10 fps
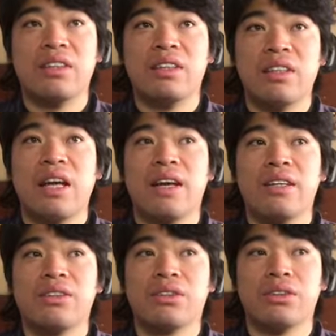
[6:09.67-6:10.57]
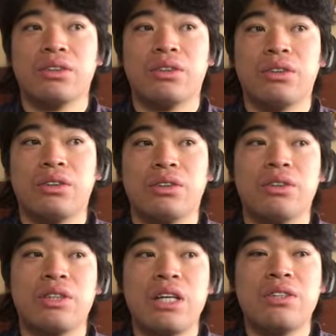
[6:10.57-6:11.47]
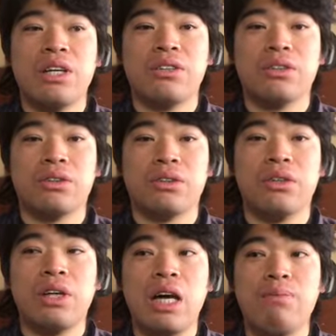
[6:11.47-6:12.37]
ね、ちょっと先週はちょっと動画